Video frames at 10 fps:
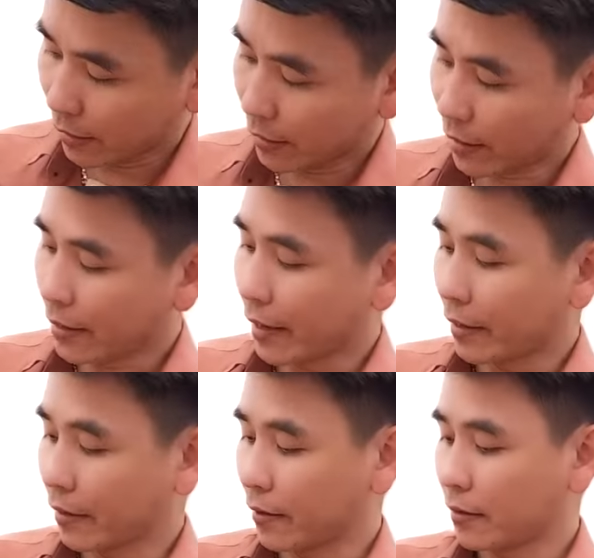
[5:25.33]
những cái này
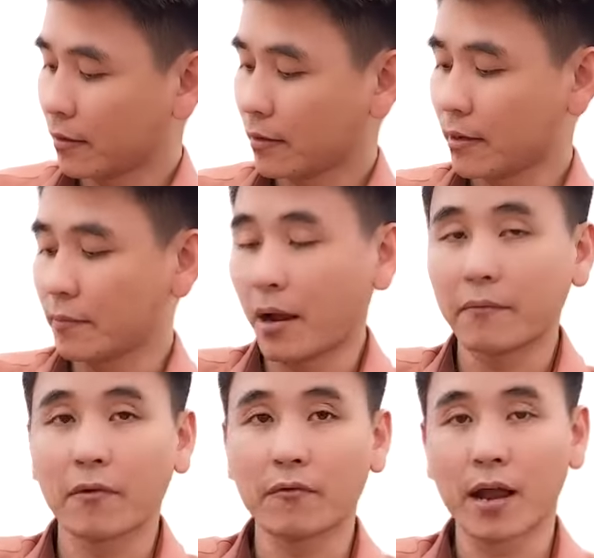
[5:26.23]
là mạ
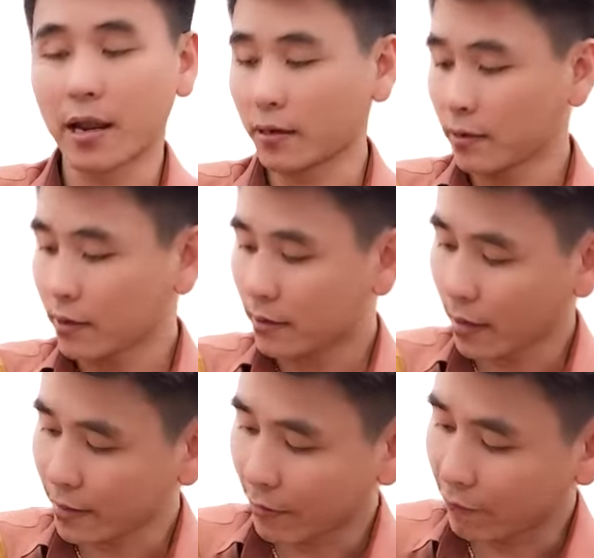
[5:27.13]
màu vàng
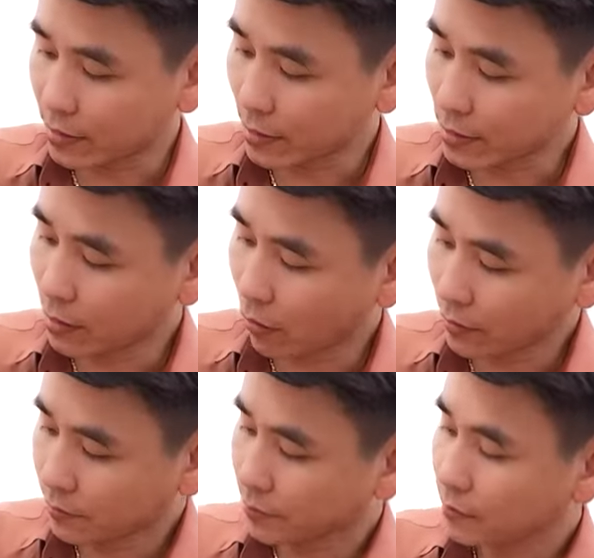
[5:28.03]
rất đẹp và sáng chói
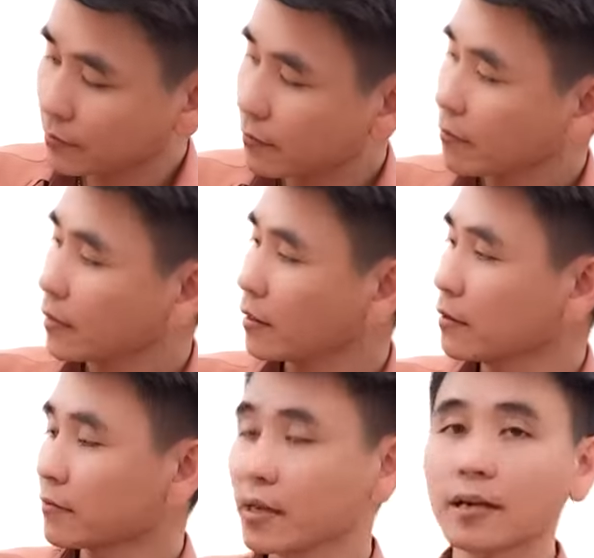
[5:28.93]

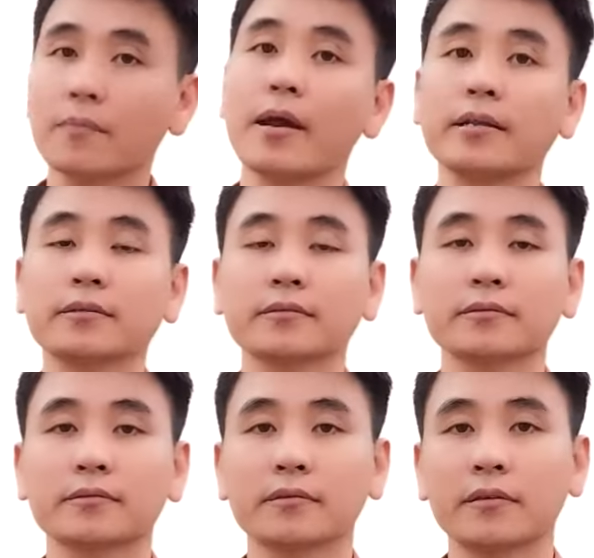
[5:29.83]
rất là bền
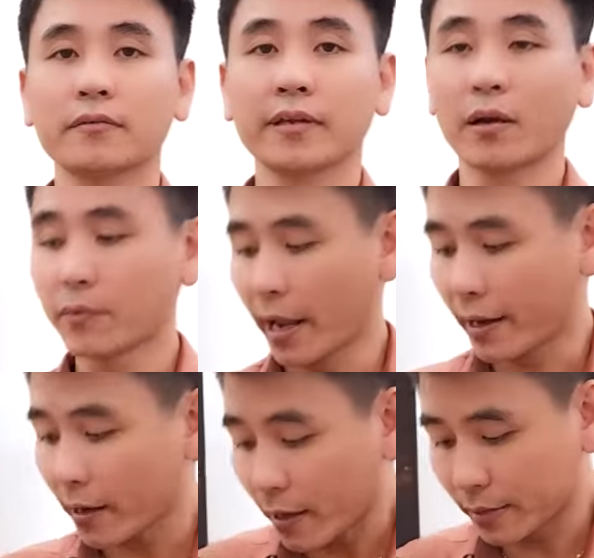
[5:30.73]
công nghệ
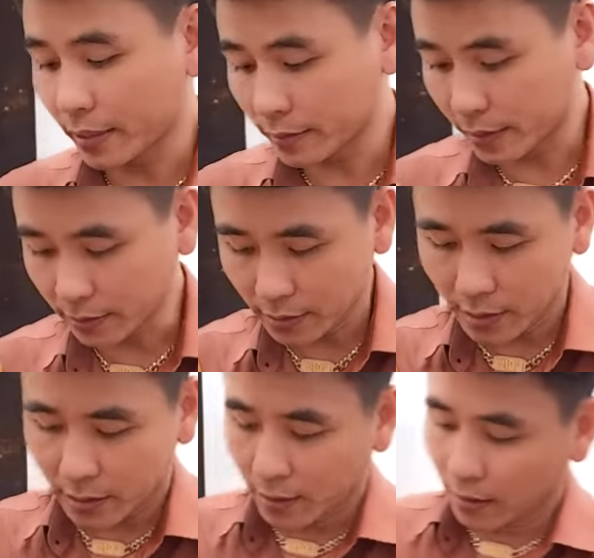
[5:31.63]
rất là tiên tiến
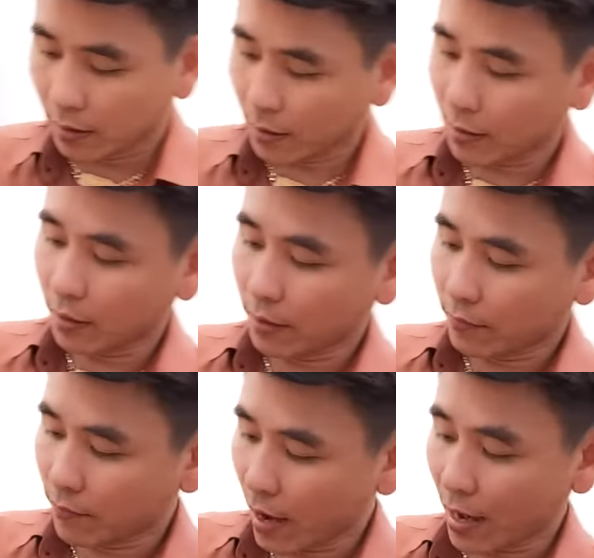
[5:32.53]
à,
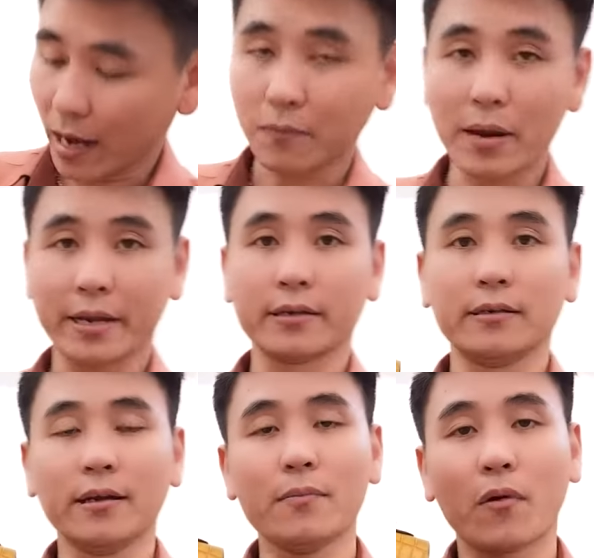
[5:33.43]
và đặc biệt
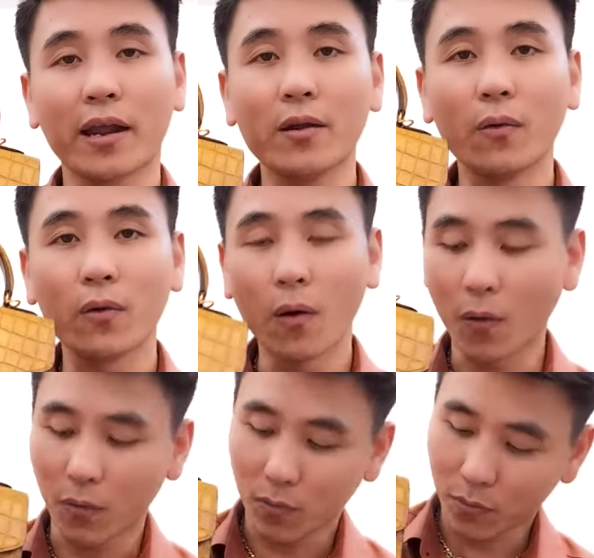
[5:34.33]
nữa là một cái
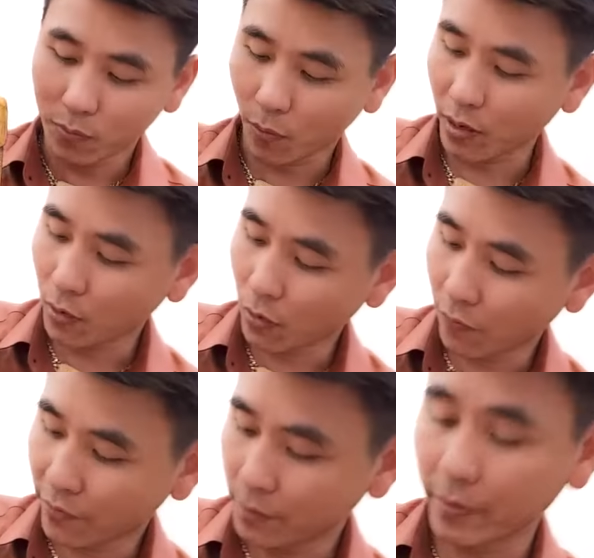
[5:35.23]
logo một cái logo
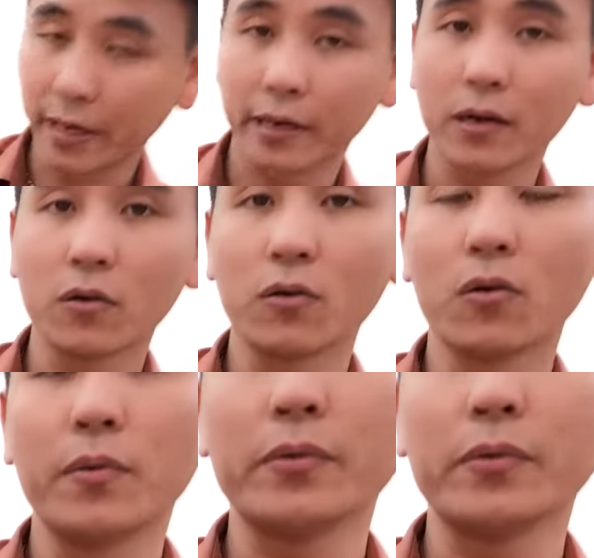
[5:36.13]
vương miện cái logo biểu